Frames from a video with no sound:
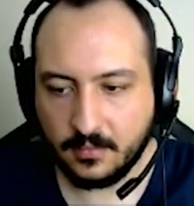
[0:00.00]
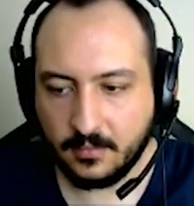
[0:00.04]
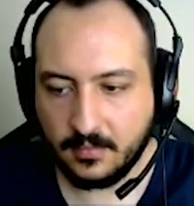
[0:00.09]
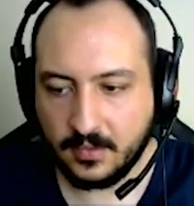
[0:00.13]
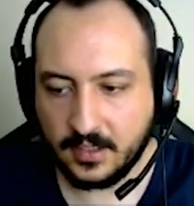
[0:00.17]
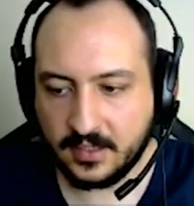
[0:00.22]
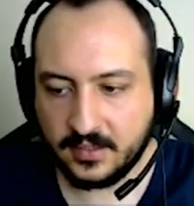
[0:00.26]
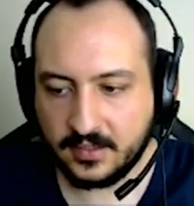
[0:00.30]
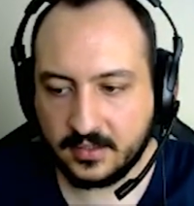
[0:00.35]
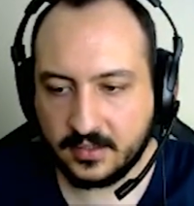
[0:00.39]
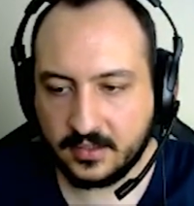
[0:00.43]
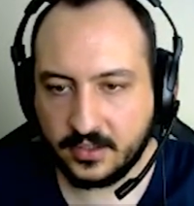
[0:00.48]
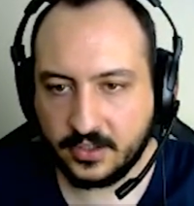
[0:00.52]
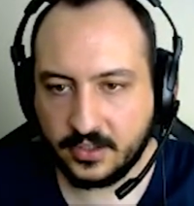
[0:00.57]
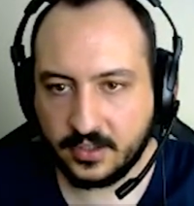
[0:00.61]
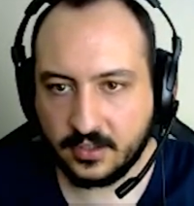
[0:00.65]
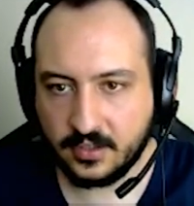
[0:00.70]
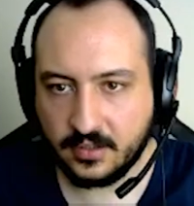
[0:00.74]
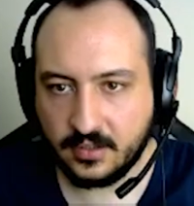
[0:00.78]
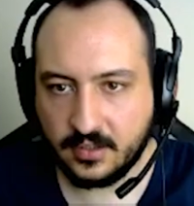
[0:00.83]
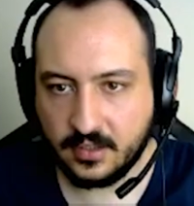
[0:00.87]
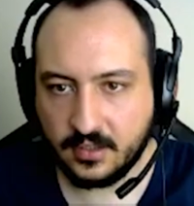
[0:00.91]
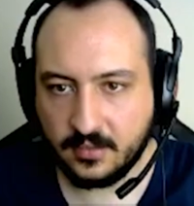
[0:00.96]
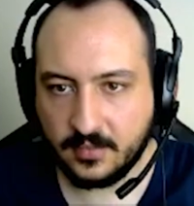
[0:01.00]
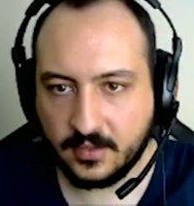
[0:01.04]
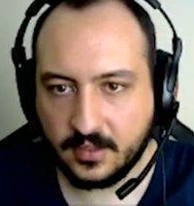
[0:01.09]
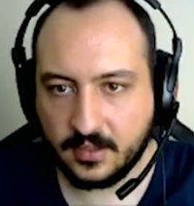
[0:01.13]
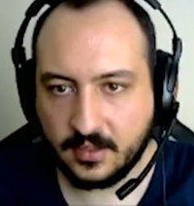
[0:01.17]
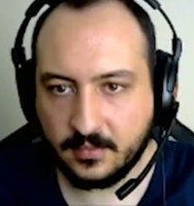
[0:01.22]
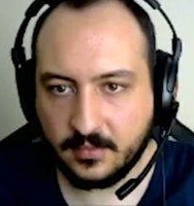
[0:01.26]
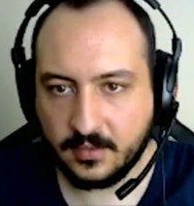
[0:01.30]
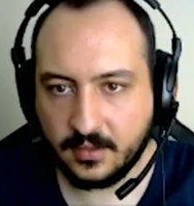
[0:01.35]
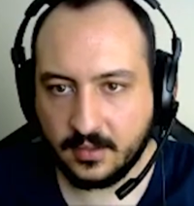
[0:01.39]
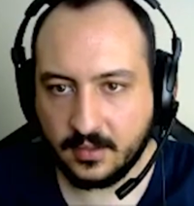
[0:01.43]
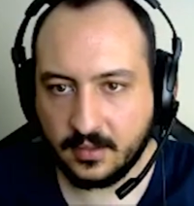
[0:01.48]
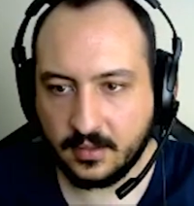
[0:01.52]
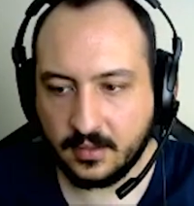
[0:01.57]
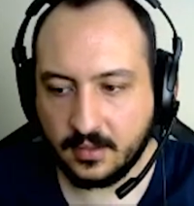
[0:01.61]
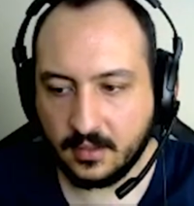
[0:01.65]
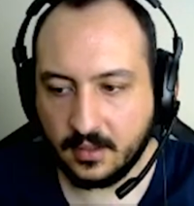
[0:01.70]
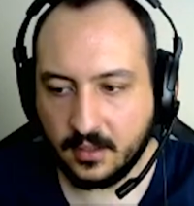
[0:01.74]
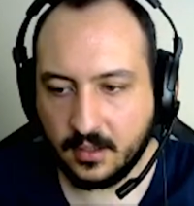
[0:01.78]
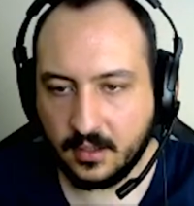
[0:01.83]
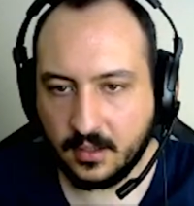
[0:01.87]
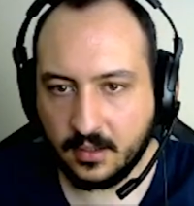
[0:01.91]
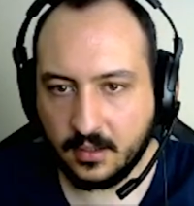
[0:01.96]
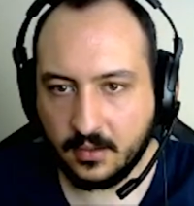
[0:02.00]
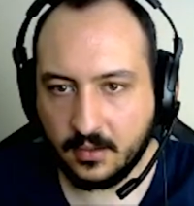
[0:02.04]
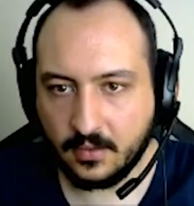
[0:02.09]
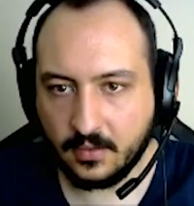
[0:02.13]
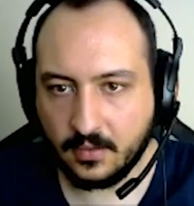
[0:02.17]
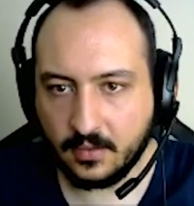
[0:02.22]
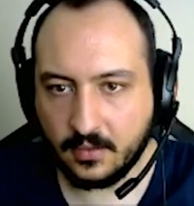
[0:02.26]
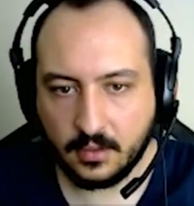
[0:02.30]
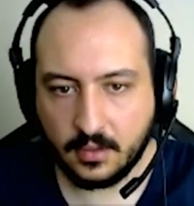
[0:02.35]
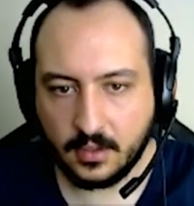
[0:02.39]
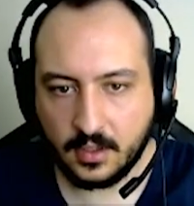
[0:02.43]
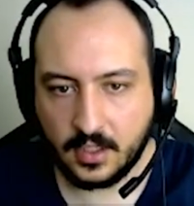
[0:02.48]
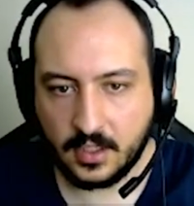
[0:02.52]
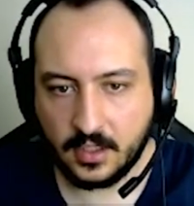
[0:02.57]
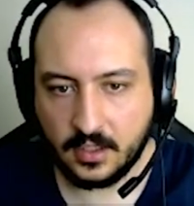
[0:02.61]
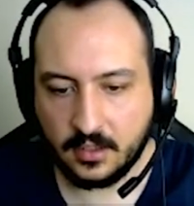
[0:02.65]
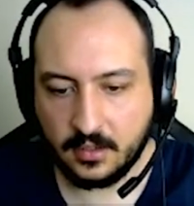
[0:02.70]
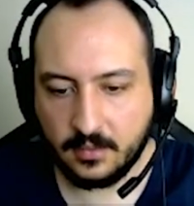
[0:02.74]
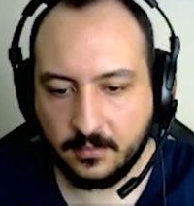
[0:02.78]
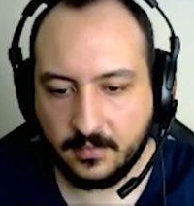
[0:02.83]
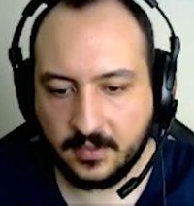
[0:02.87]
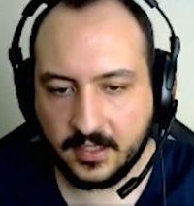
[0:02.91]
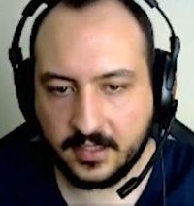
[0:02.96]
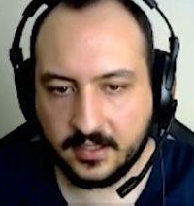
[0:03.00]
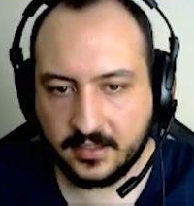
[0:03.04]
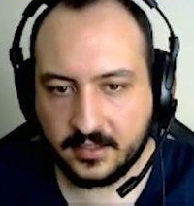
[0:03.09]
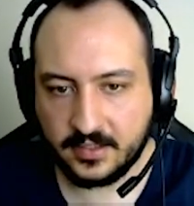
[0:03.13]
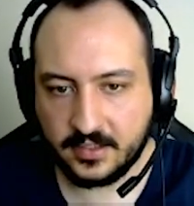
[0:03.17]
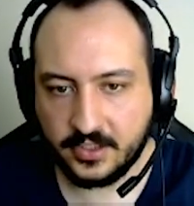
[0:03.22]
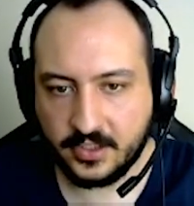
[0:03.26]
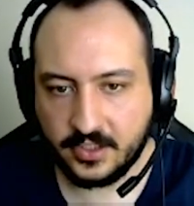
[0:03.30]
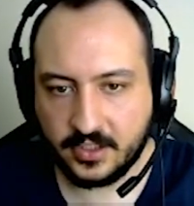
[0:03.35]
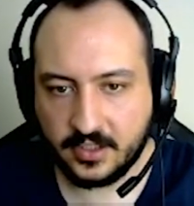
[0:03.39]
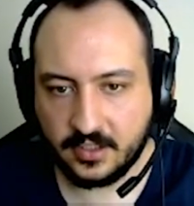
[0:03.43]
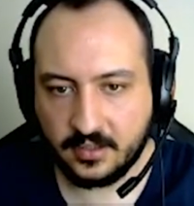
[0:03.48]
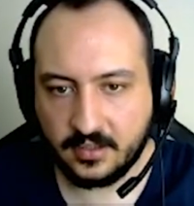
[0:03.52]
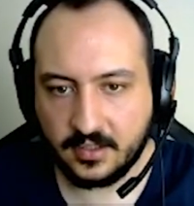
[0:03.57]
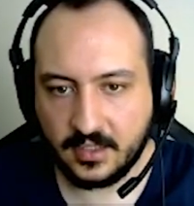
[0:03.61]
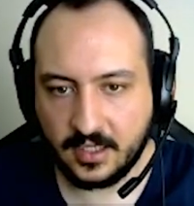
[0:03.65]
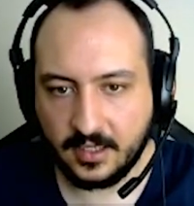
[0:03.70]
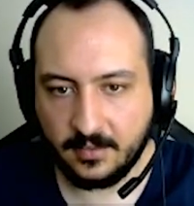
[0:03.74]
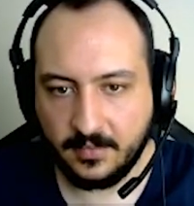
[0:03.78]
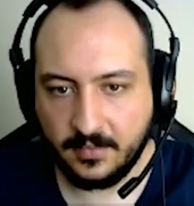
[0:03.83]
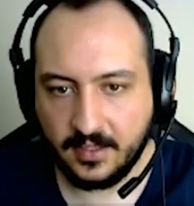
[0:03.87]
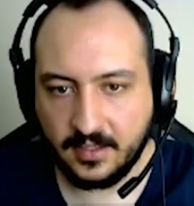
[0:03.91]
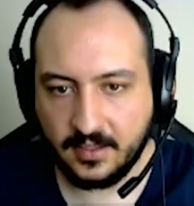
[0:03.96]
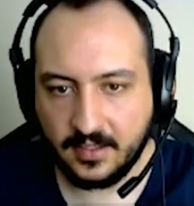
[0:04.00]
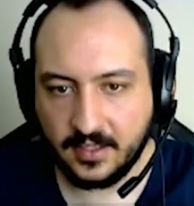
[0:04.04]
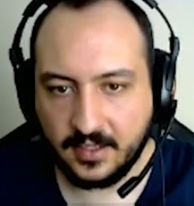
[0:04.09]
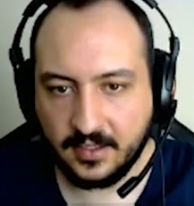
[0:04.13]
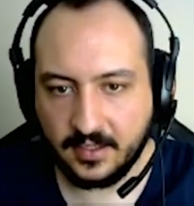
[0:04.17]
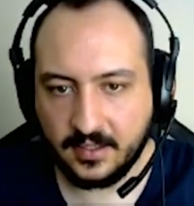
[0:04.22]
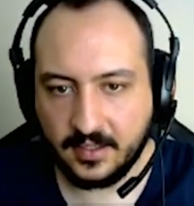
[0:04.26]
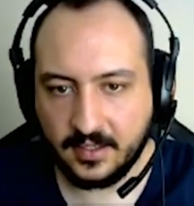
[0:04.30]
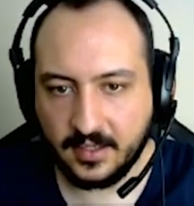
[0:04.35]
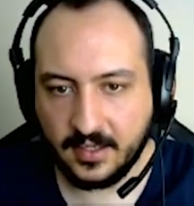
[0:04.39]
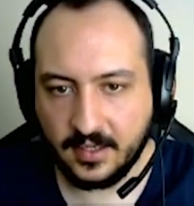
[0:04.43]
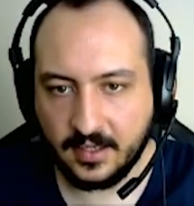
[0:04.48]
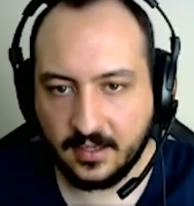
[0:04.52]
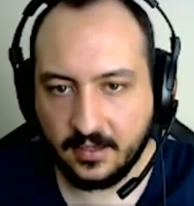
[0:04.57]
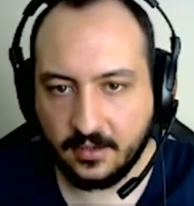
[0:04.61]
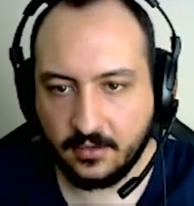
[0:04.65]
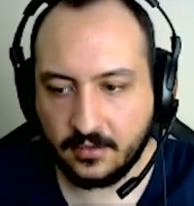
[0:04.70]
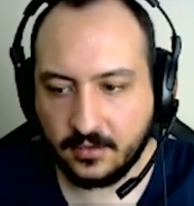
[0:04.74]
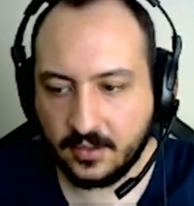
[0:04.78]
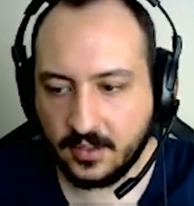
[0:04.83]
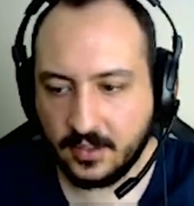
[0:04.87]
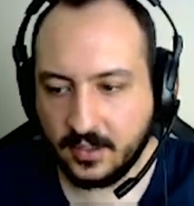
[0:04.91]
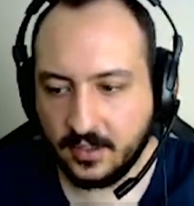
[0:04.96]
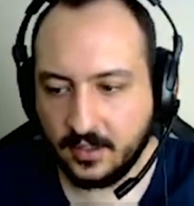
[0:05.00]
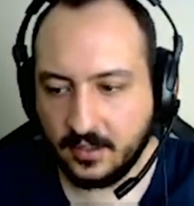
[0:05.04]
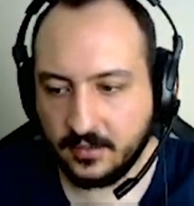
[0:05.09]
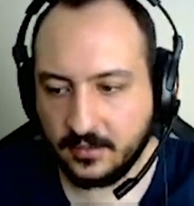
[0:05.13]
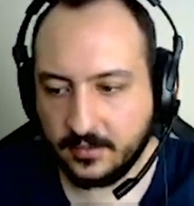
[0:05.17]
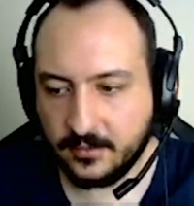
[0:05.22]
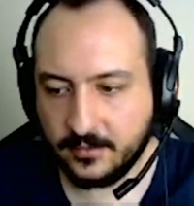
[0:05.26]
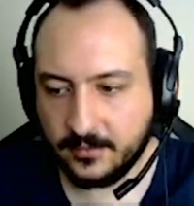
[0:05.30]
Biraz kışkırtalım adamı. Av. Adam biraz kışkırt. Tamam ignite de geldi okey.